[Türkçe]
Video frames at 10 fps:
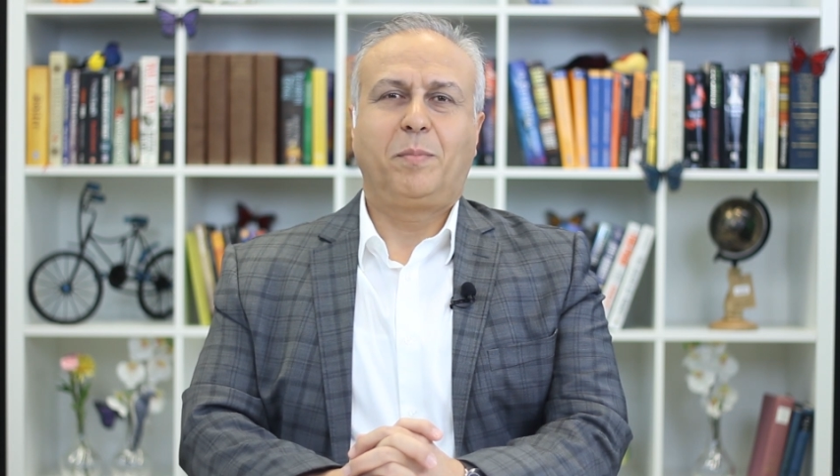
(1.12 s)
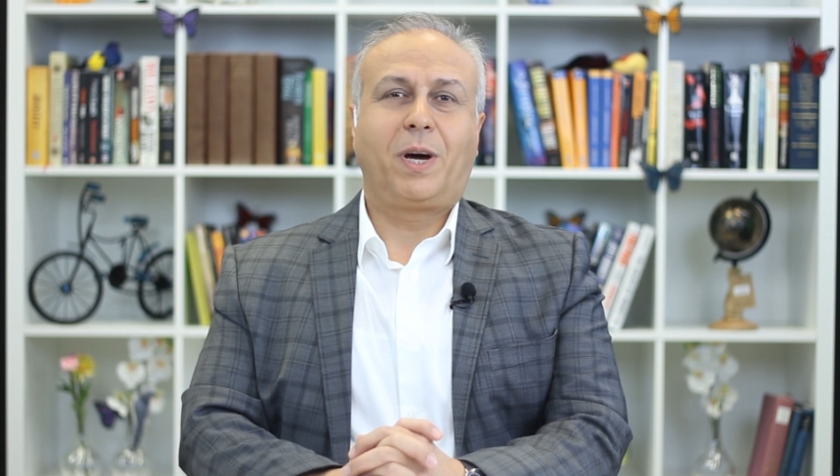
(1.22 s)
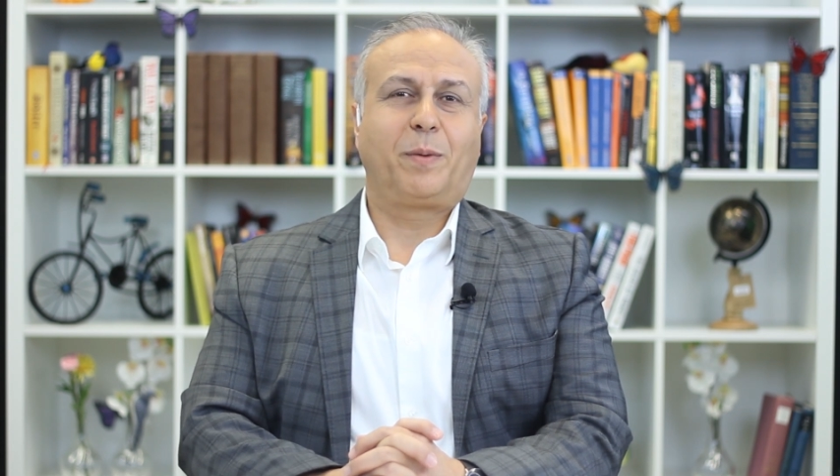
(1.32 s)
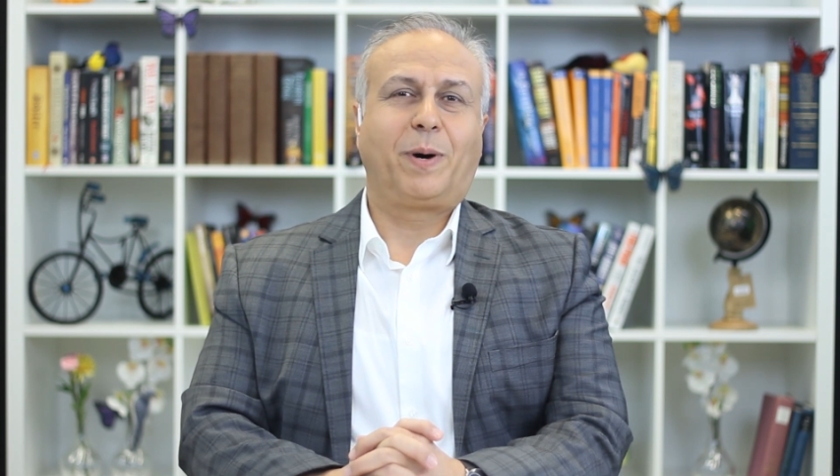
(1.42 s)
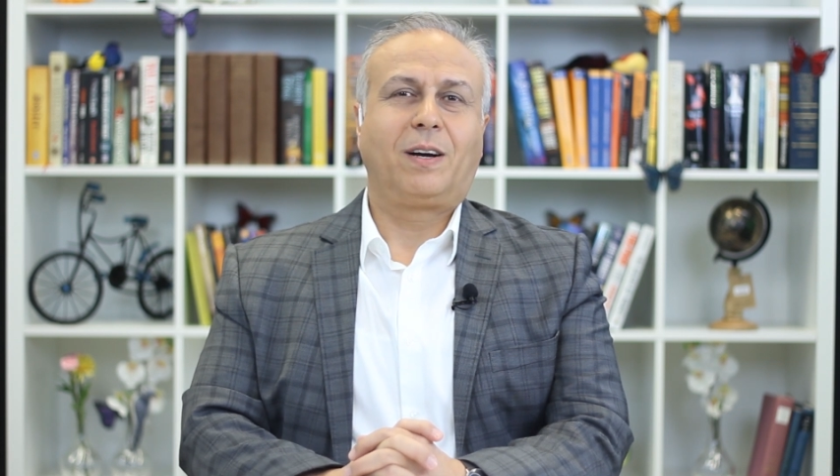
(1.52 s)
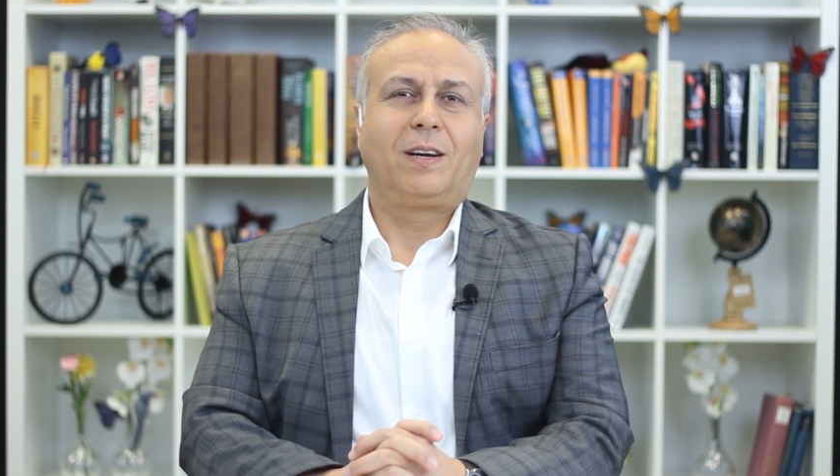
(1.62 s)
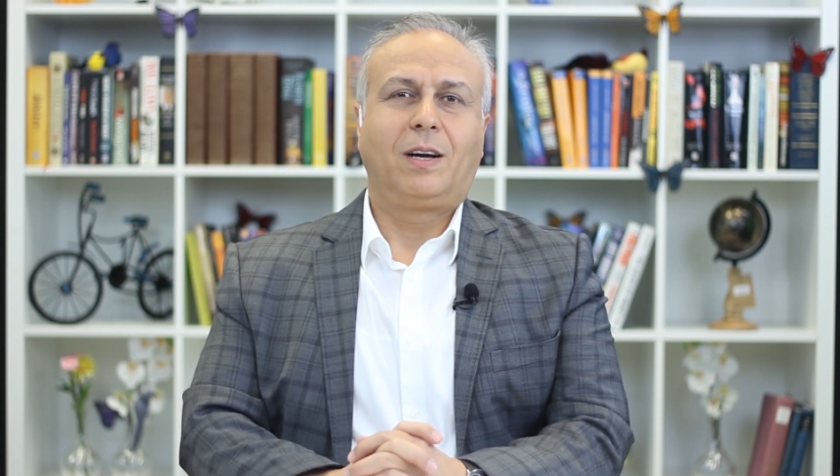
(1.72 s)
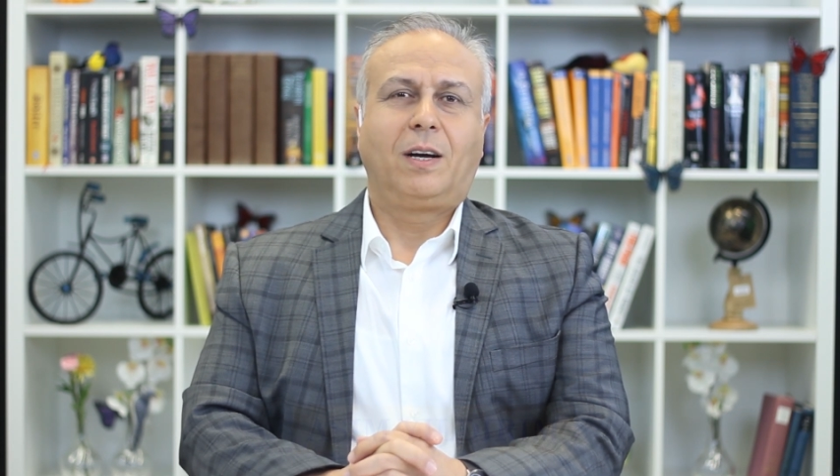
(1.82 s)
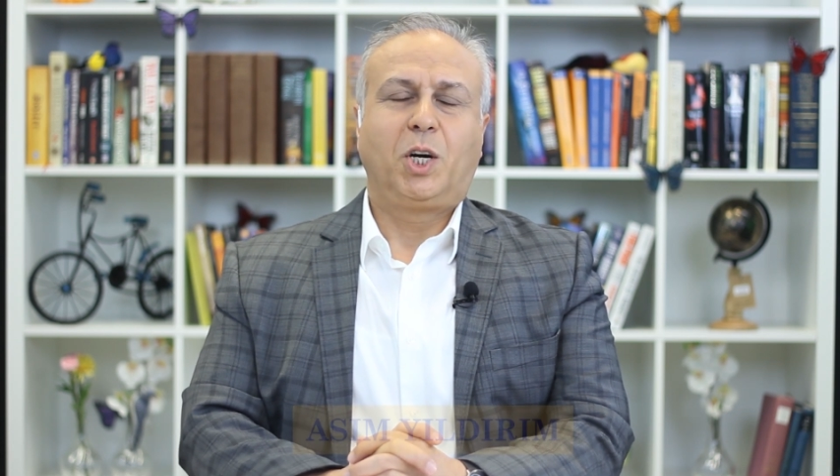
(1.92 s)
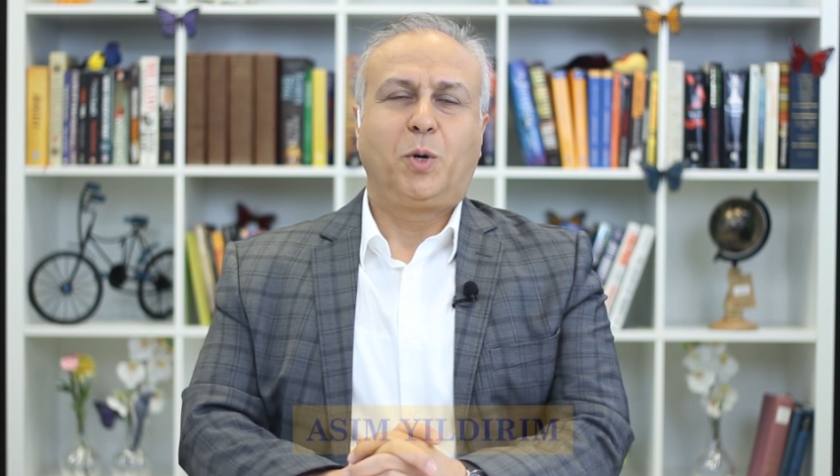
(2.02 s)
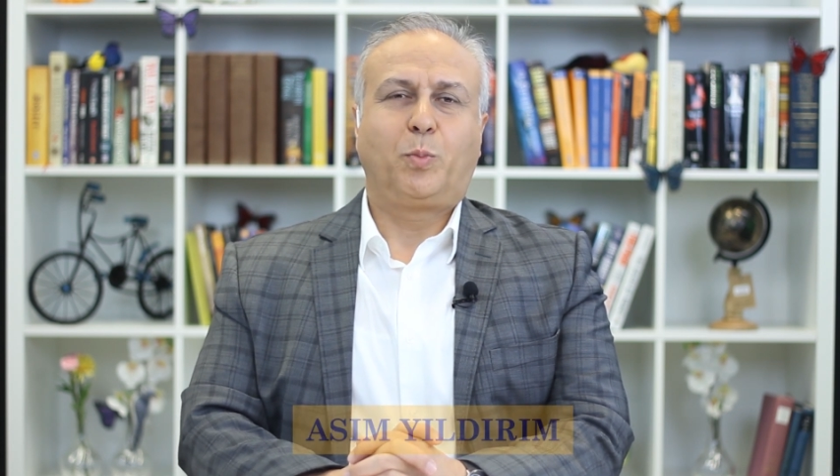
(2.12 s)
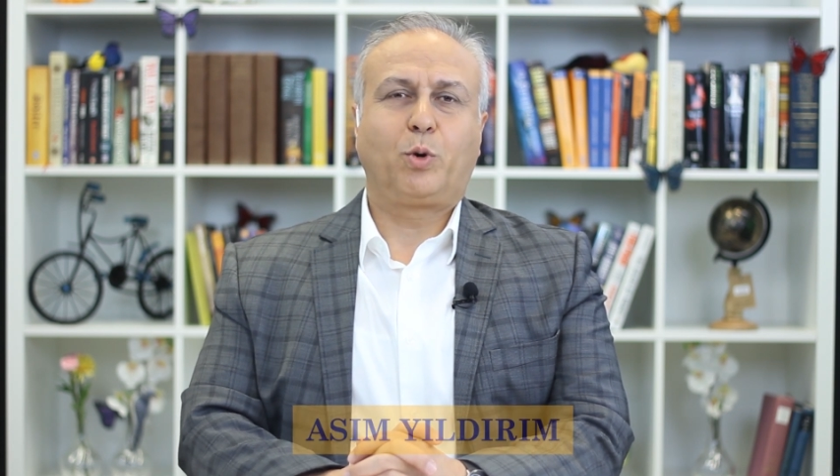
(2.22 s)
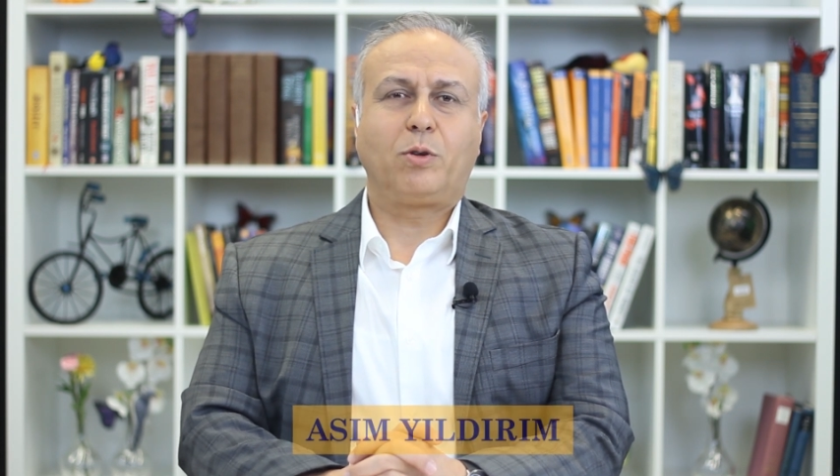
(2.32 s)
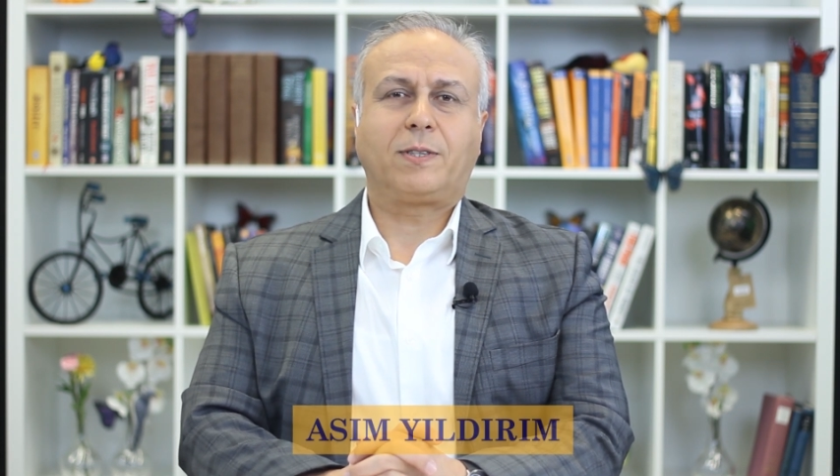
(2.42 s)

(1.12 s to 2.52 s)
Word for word: Merhaba. Bugün